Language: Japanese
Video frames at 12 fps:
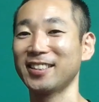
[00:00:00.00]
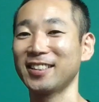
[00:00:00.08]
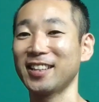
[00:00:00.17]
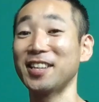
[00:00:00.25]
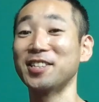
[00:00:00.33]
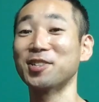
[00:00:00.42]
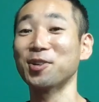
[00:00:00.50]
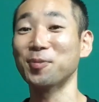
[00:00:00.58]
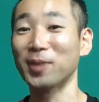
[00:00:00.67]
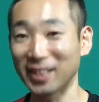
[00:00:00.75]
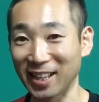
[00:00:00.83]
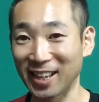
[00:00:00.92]
決勝
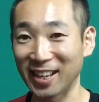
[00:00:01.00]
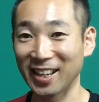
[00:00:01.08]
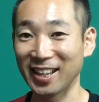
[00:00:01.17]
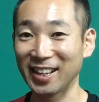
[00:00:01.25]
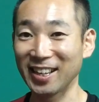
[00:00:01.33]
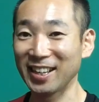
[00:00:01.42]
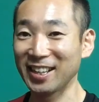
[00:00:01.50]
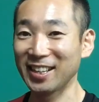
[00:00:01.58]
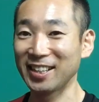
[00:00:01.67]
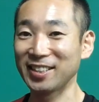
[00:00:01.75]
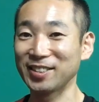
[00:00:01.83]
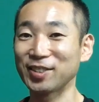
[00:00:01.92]
まで
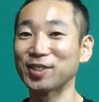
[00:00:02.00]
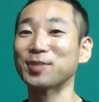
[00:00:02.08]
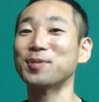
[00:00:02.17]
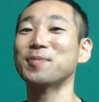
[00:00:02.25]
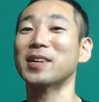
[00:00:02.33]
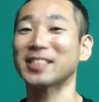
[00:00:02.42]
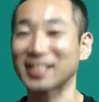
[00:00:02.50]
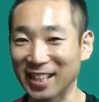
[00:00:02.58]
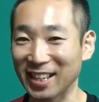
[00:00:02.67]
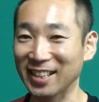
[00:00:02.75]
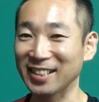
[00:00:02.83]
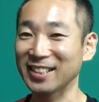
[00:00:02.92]
進みまして
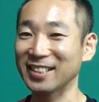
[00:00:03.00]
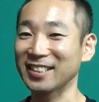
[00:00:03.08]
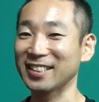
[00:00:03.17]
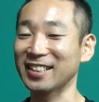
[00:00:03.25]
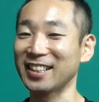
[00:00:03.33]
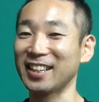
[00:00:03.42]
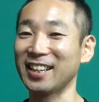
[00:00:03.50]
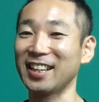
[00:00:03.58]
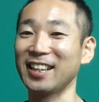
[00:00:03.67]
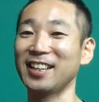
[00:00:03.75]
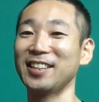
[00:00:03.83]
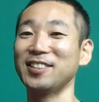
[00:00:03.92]

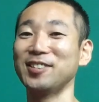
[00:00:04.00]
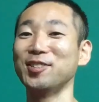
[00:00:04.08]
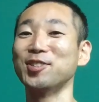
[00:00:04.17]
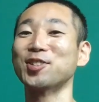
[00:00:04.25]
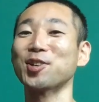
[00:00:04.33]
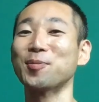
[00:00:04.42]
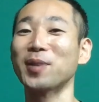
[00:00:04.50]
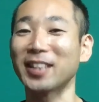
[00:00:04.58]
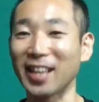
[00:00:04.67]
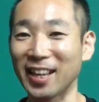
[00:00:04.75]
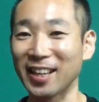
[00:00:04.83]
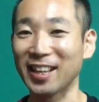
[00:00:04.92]
優勝ま
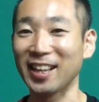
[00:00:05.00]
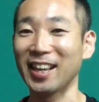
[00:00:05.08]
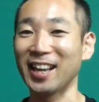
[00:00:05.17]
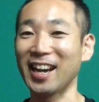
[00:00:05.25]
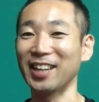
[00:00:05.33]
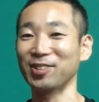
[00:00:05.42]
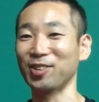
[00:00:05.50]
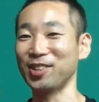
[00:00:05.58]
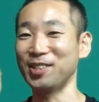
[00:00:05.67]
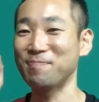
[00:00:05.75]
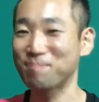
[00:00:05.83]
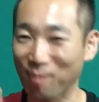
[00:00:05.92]
であと
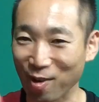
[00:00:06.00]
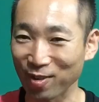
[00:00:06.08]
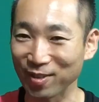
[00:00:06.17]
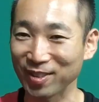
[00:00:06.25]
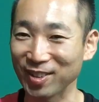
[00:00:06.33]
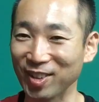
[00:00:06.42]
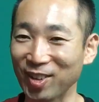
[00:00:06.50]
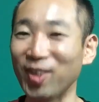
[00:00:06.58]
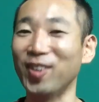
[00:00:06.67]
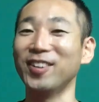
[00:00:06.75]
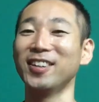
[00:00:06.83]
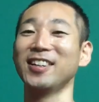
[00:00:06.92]
1本
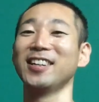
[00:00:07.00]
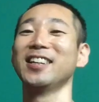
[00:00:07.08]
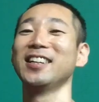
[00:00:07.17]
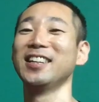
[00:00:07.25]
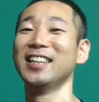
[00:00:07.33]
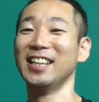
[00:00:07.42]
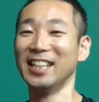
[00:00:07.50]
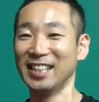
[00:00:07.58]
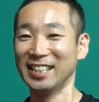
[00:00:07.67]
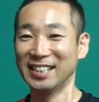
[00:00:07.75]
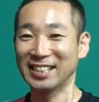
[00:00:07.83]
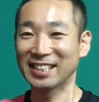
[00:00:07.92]
を
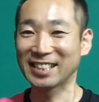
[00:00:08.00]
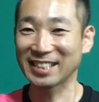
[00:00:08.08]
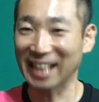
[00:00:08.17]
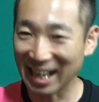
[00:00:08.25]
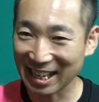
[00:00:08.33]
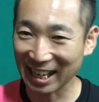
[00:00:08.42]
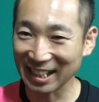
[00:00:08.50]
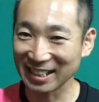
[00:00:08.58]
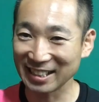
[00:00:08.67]
3回